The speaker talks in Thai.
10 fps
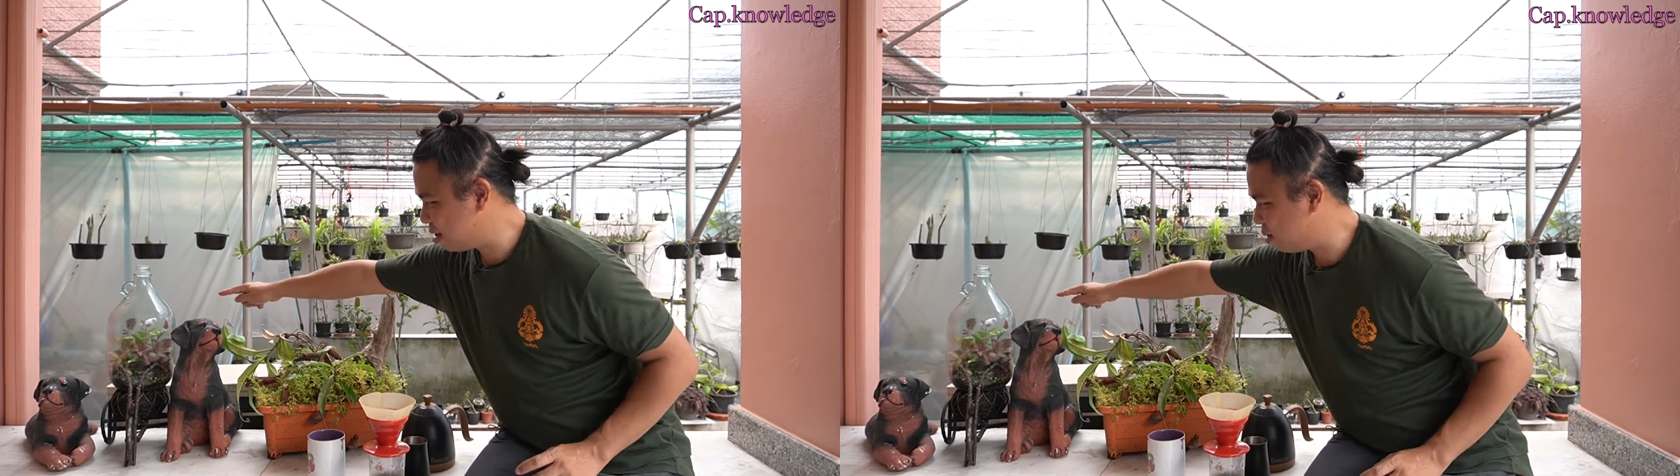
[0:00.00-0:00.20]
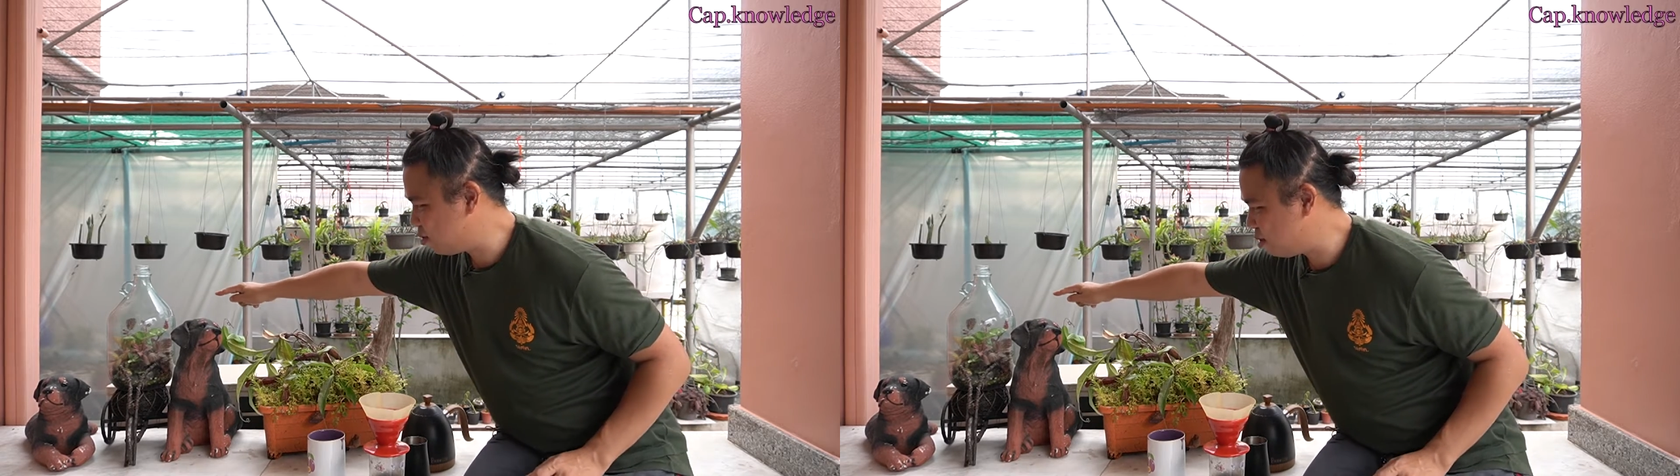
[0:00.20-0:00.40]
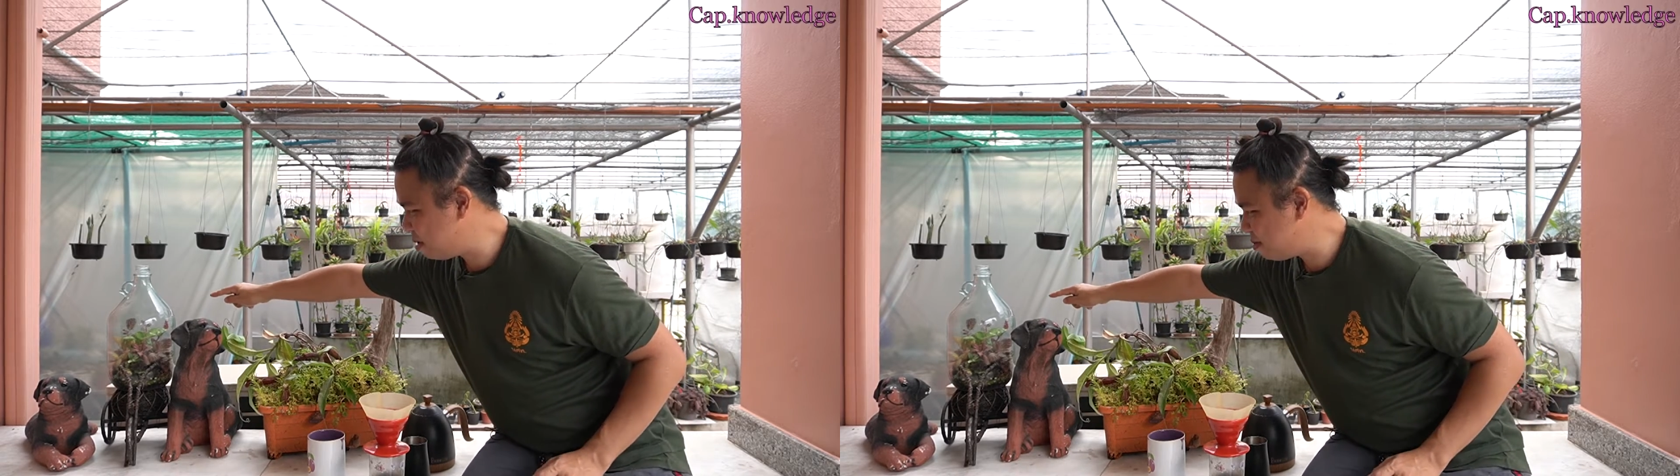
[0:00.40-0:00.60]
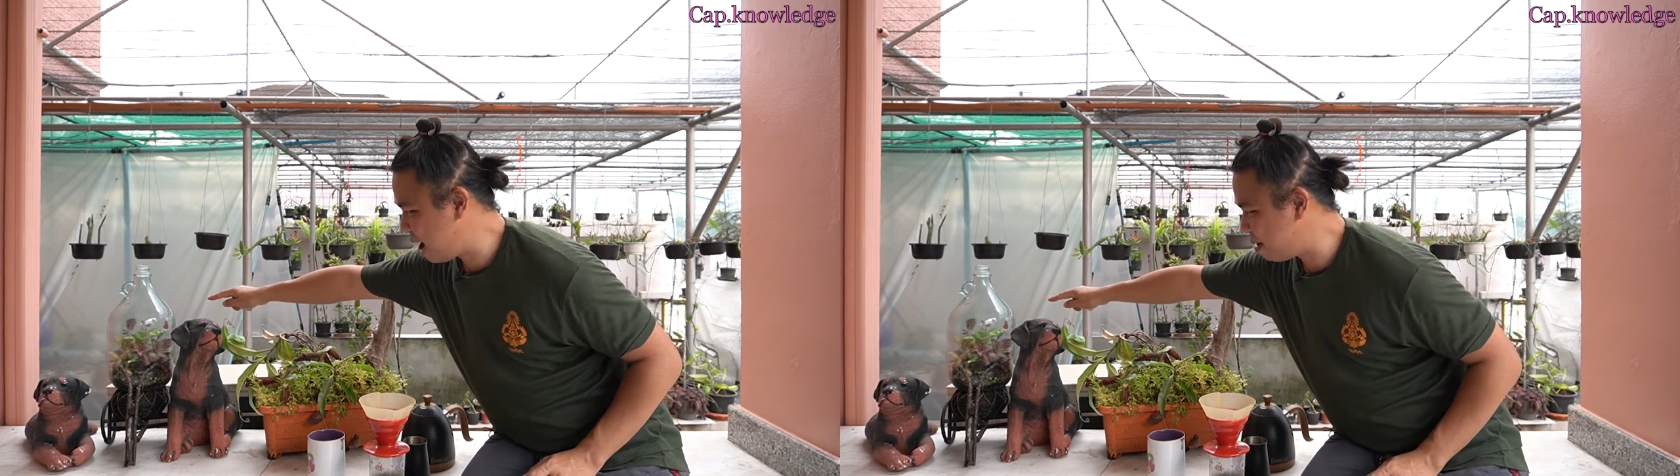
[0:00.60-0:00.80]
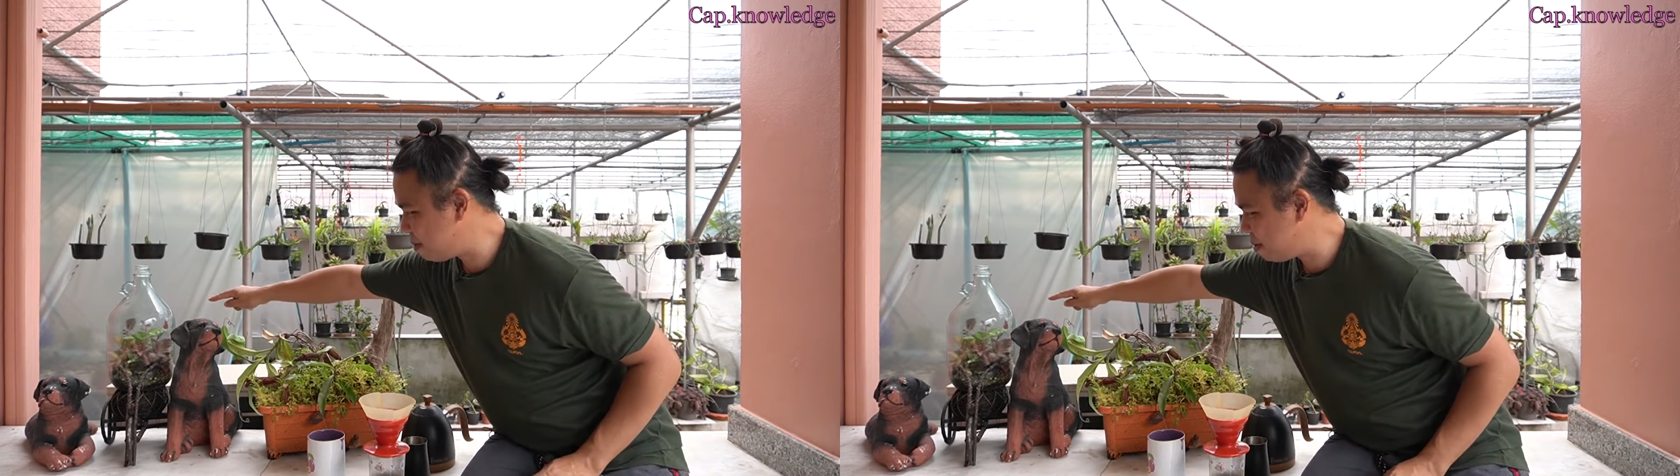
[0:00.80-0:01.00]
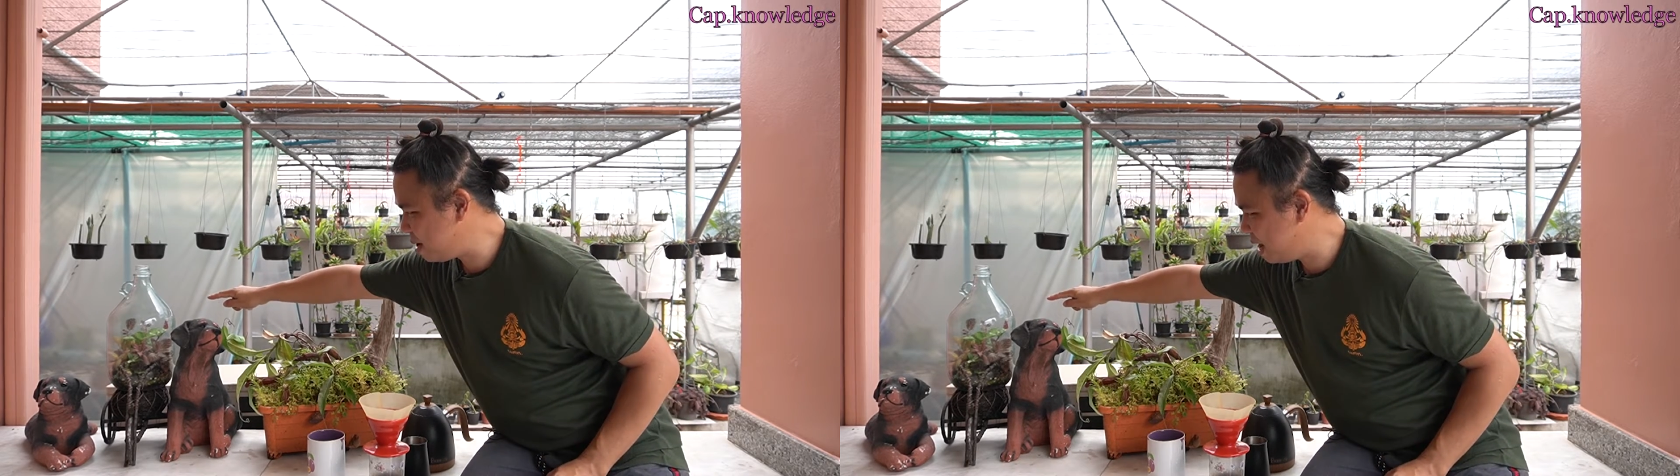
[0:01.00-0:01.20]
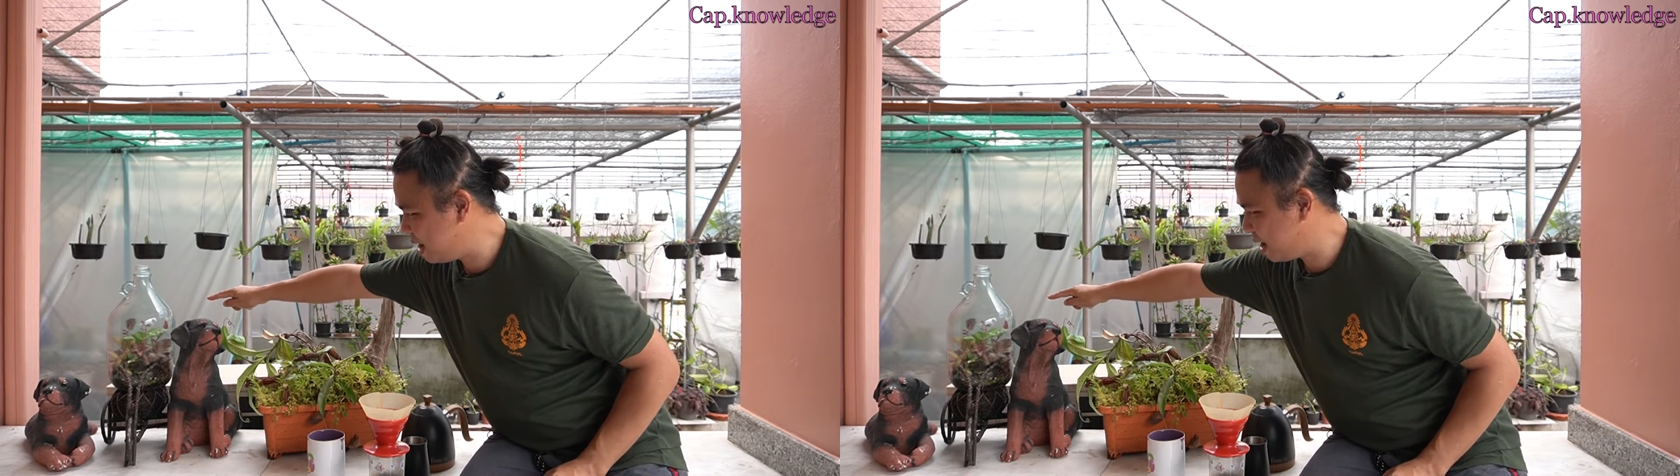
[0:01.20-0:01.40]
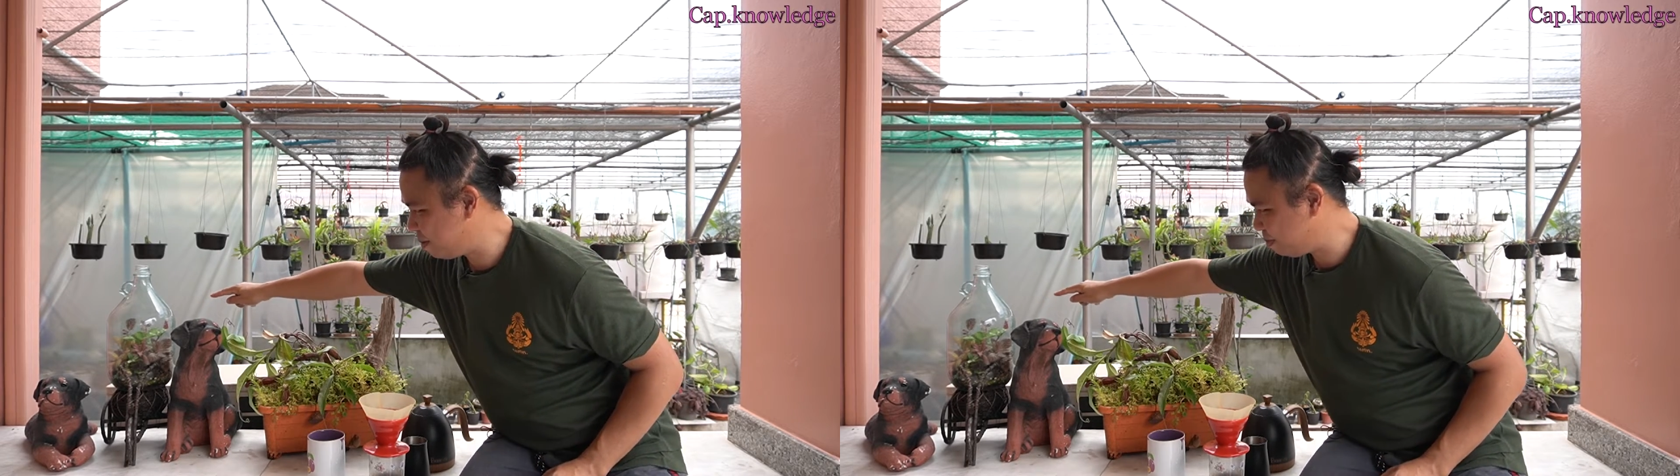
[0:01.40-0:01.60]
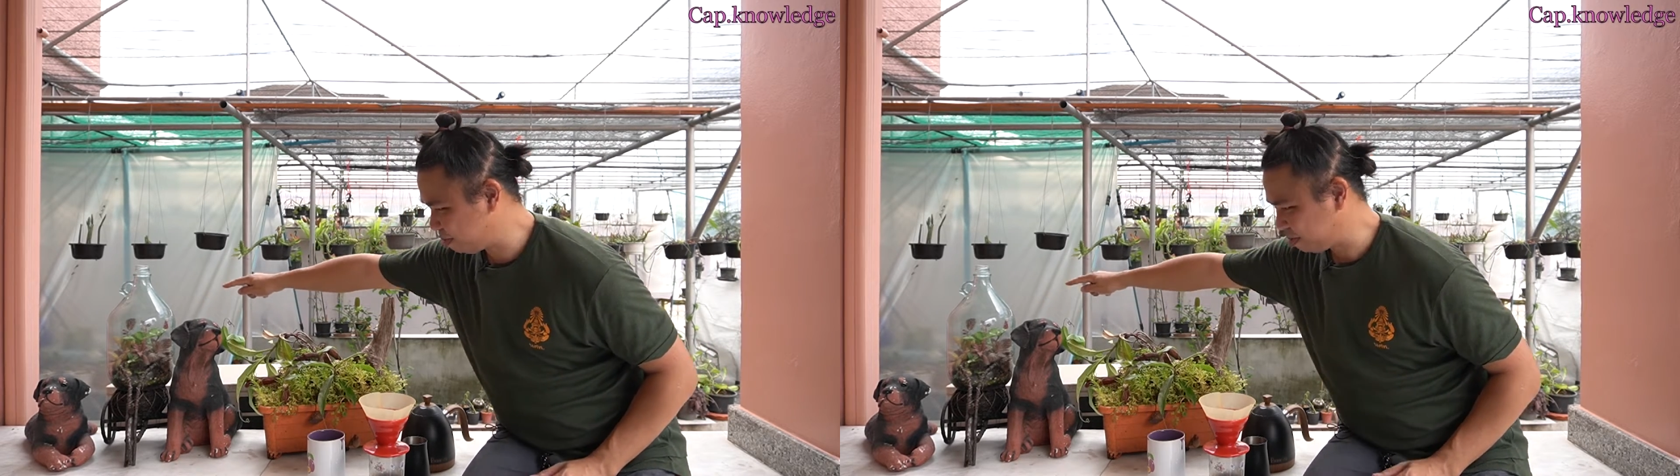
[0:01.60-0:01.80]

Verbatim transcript: สนขวดเพิ่งผ่านมาไม่กี่เดือน